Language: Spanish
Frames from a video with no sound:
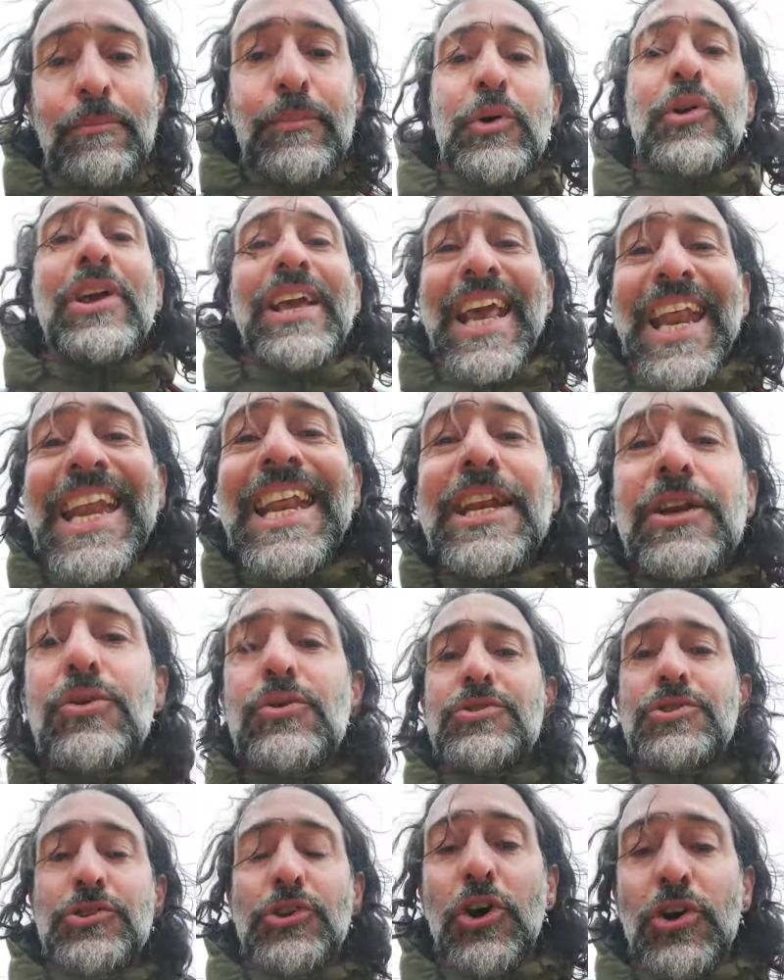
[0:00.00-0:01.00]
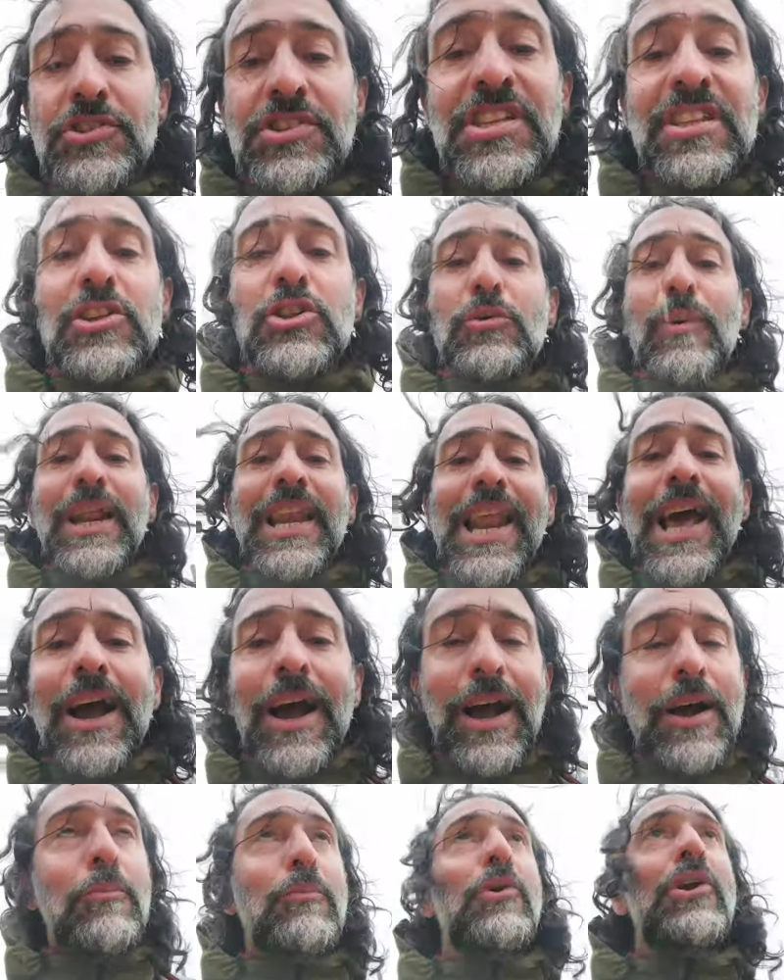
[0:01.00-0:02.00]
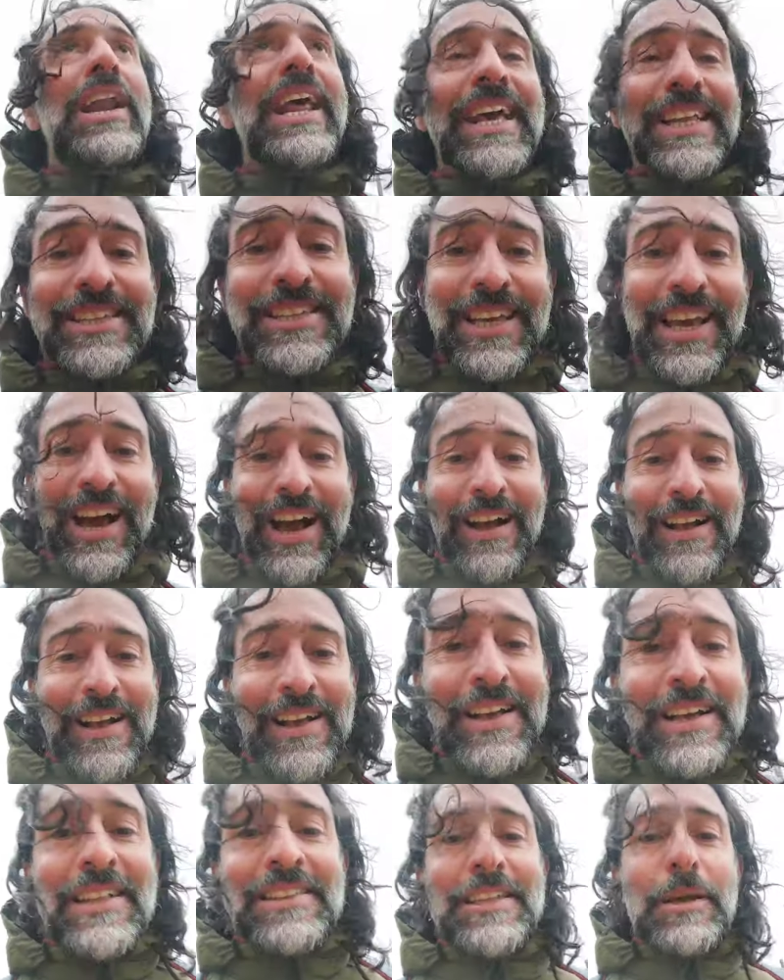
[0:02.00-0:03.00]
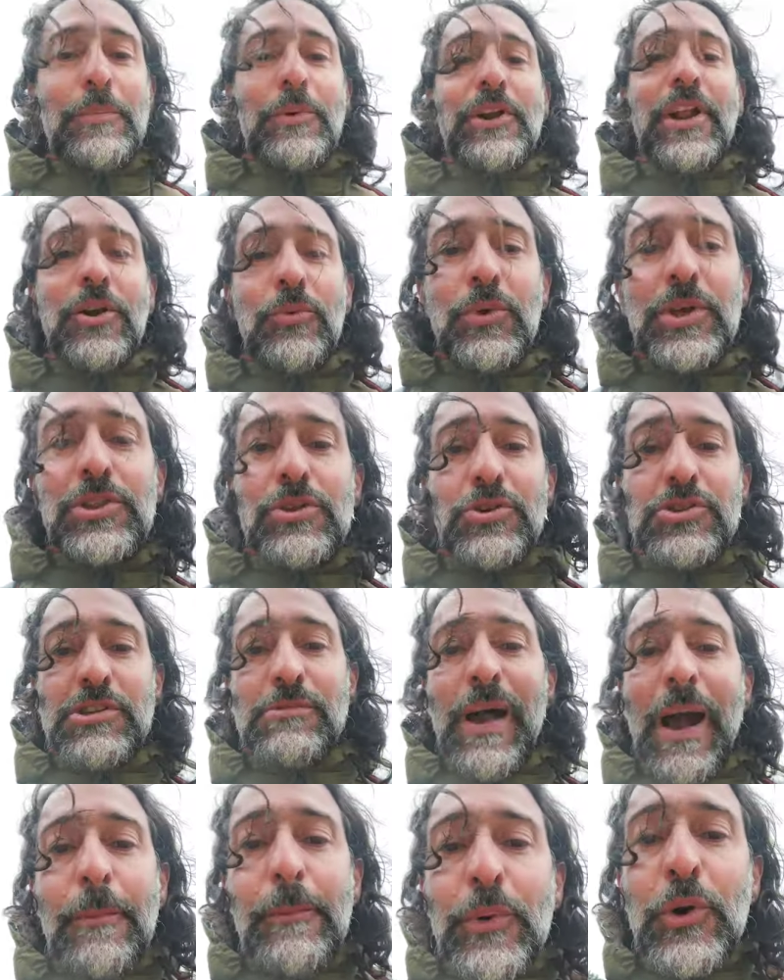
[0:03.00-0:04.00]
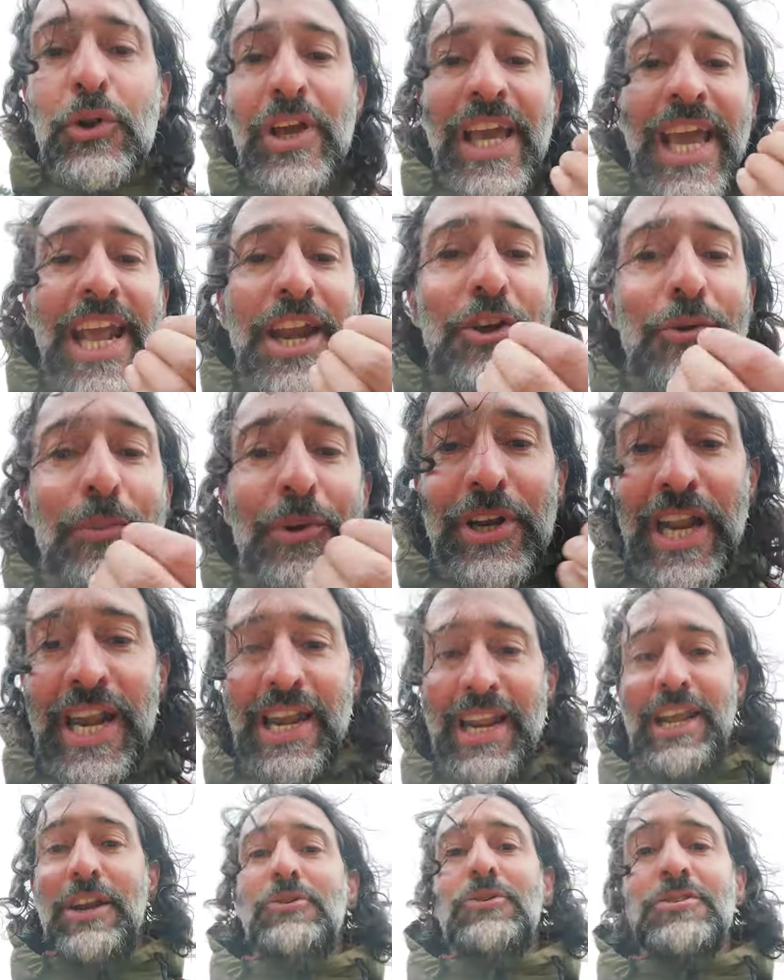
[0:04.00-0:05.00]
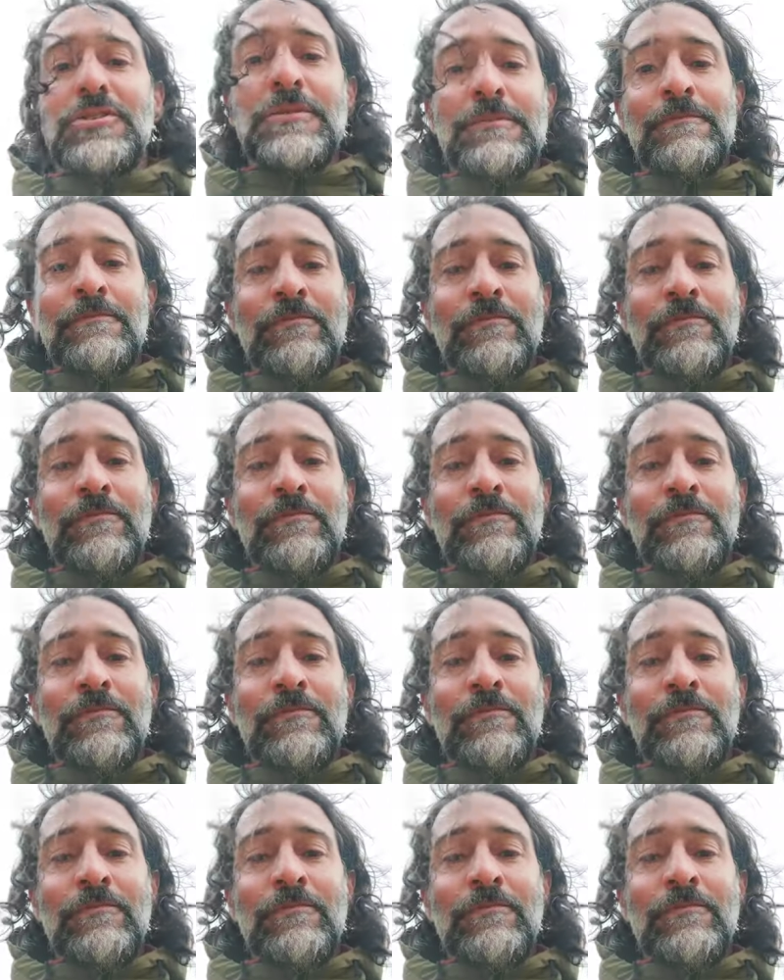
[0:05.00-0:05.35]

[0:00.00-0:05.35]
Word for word: ¿Por qué Linux no? Si te tomas la molestia de poner Windows y Mac, ¿por qué no pones Linux?